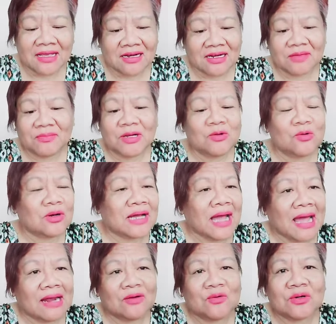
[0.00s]
เลยไม่รู้
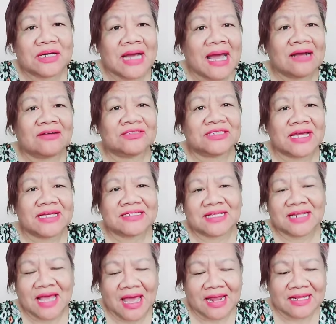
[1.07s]
ค่ะ ลูกค้าเขาใช้ส
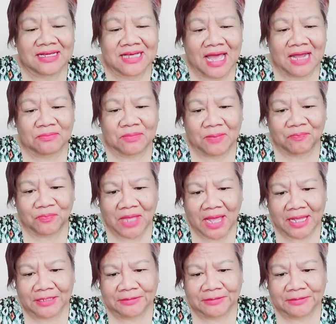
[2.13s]
ถานการณ์แบบไหน